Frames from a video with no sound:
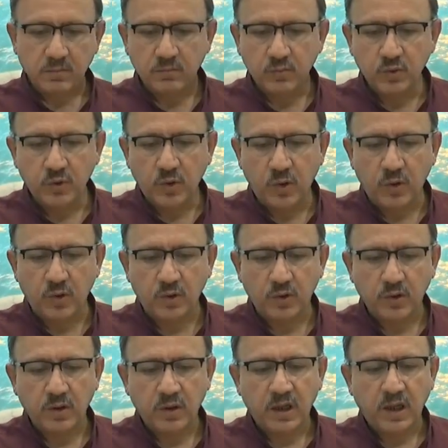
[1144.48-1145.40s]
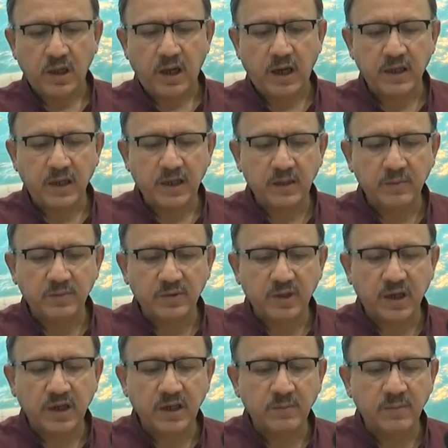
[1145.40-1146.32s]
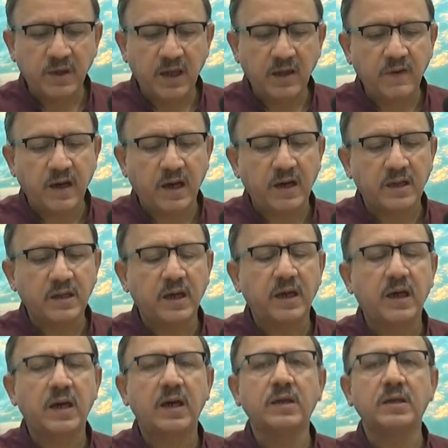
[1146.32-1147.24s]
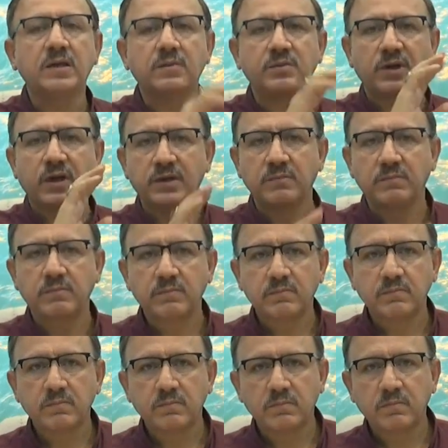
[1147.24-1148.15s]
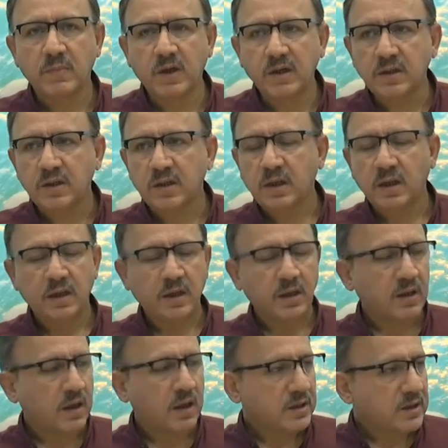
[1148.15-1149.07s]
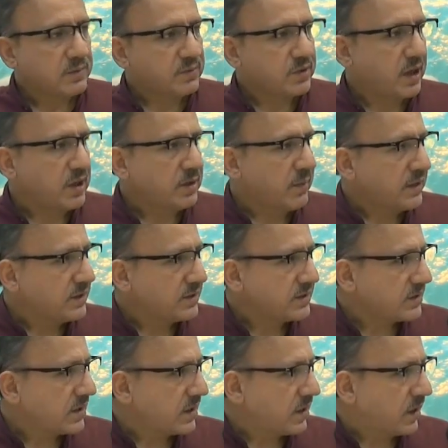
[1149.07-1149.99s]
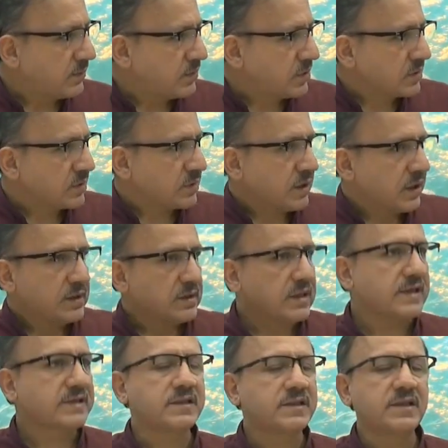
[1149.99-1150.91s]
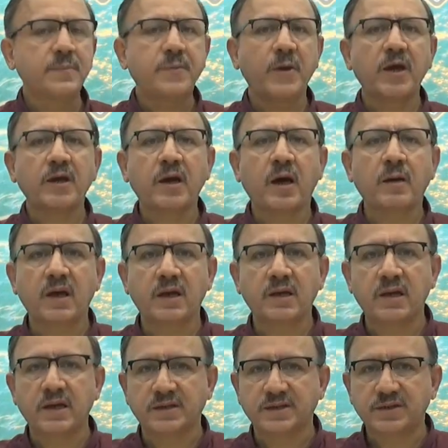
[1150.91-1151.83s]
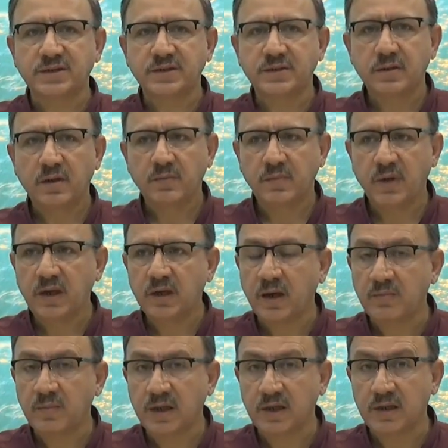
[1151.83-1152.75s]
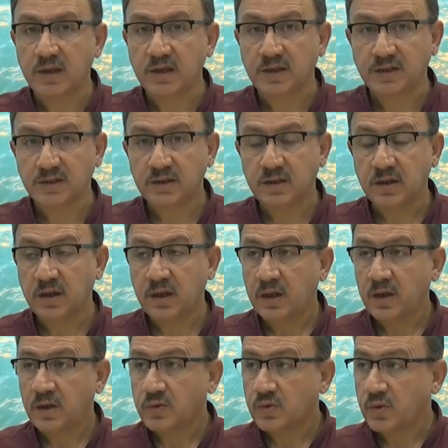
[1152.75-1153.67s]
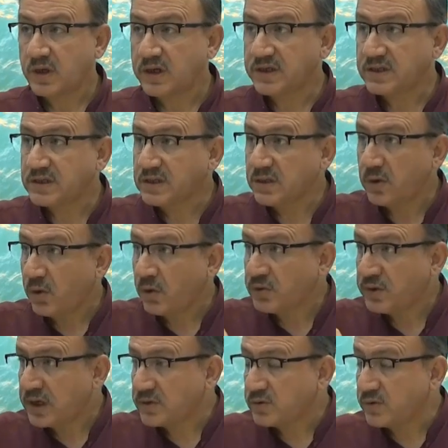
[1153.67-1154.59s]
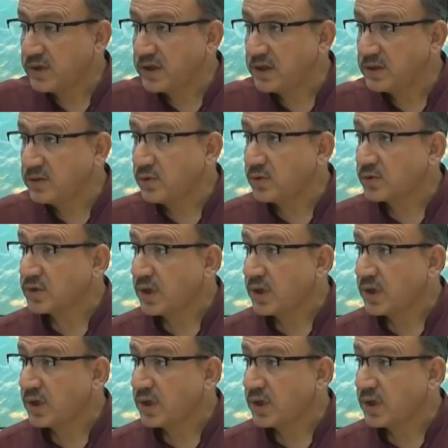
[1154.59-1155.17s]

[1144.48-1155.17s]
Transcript: Bu o. Ala İbrahim'e ve ala Ali İbrahim. Bak İbrahim Aleyhisselam'ın nesli peygamberler. Peygamberler. Dolayısıyla onlara dua ediyoruz.